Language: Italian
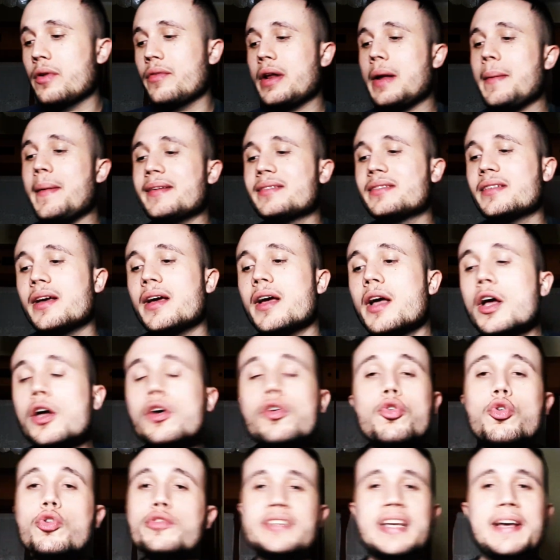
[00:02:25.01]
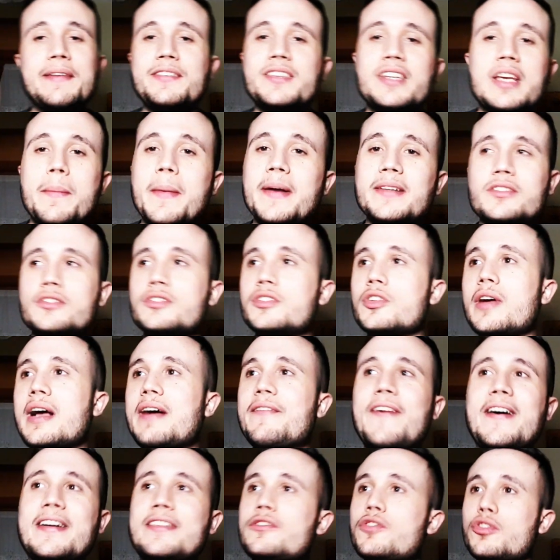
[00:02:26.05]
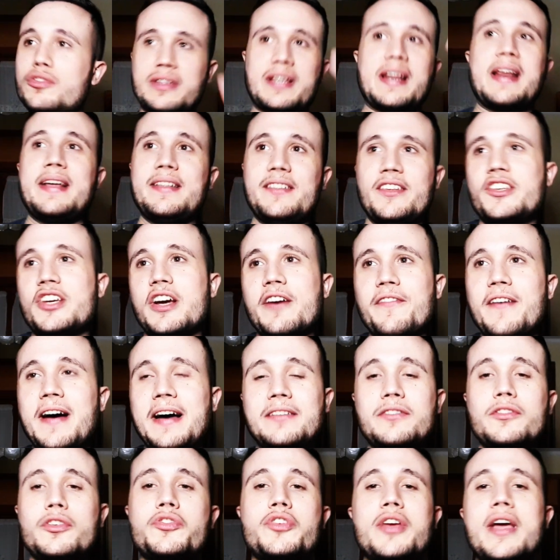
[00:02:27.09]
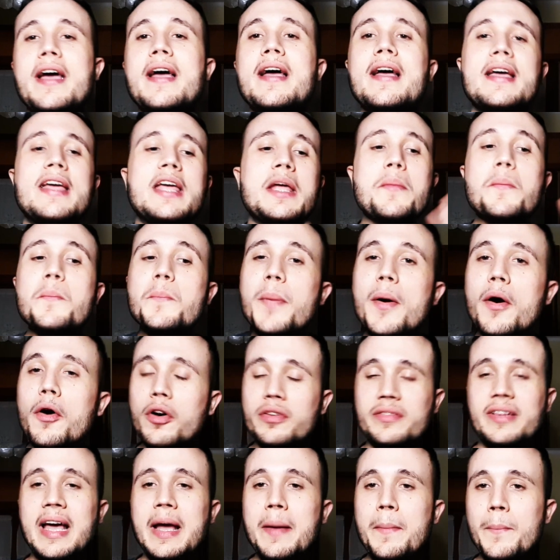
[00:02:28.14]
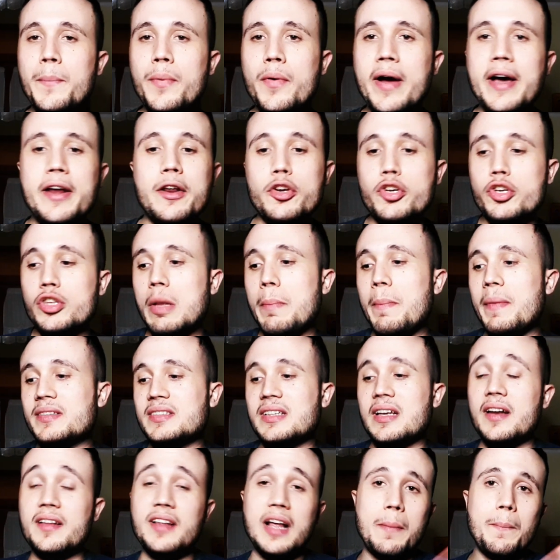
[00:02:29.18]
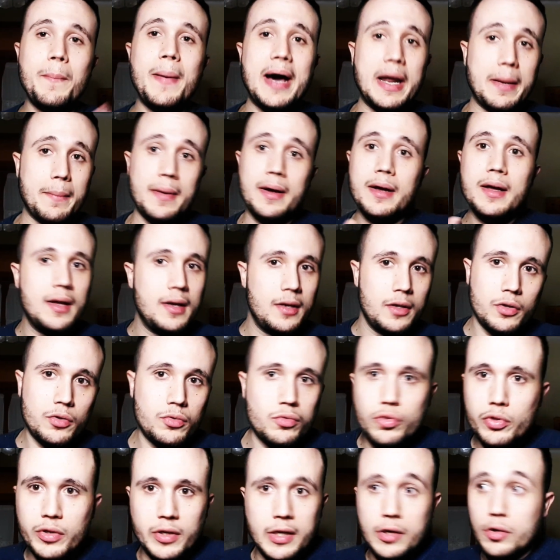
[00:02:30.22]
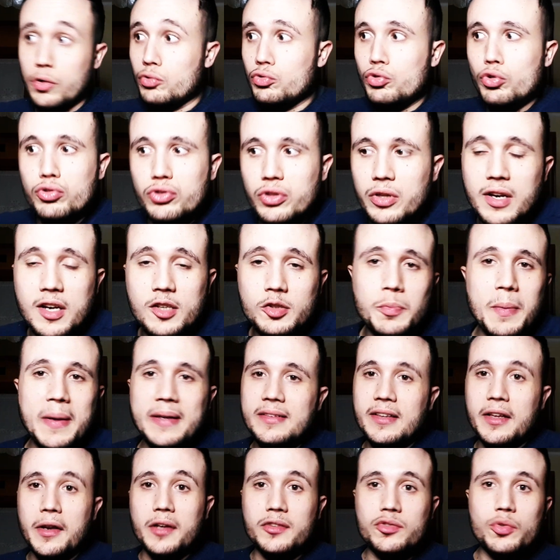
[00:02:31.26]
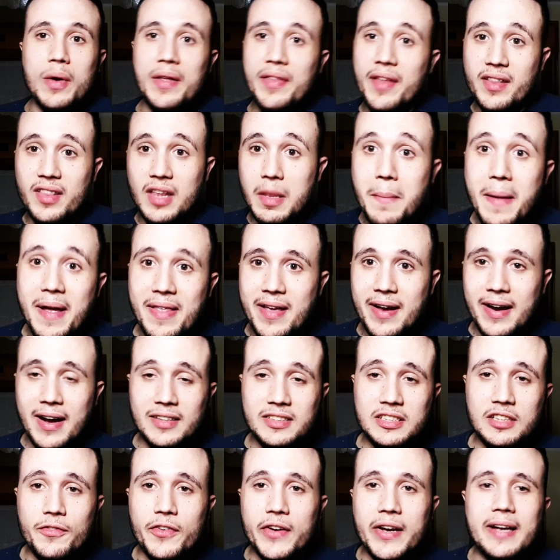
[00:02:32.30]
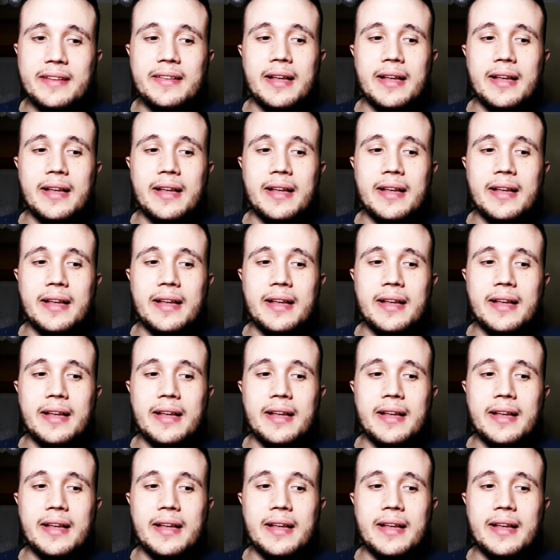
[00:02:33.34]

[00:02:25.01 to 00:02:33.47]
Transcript: Veramente Kulusevski penso che ha fatto 13, ha fatto, cioè in poco tempo è riuscito a passare dal Parma, che con tutto il rispetto è una squadra di media classifica